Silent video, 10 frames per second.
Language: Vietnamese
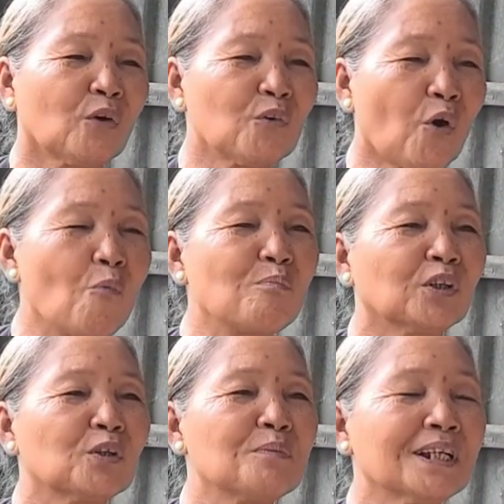Tôi
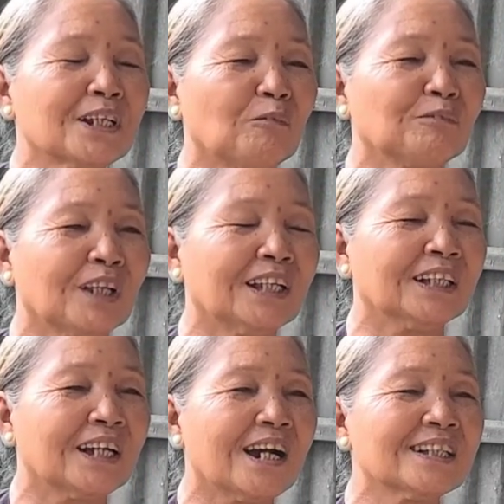khùng mà tôi biết động
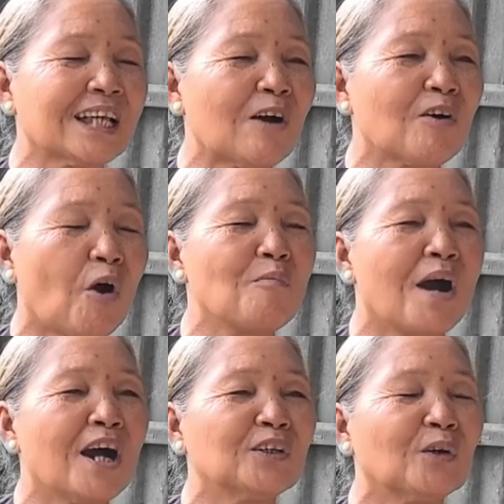tình, cớ sao
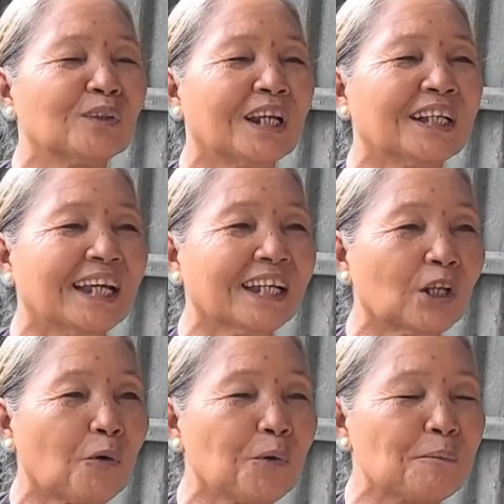cậu mợ vô tình
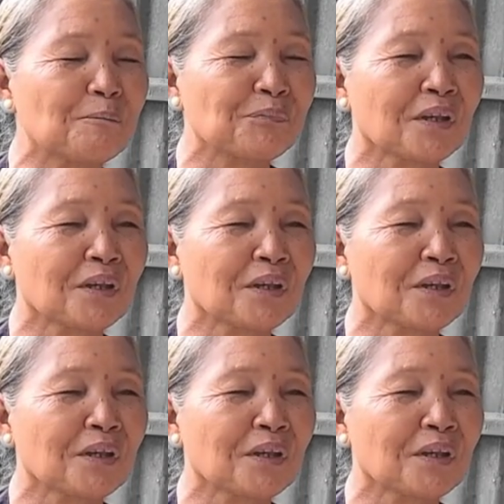ghét tôi.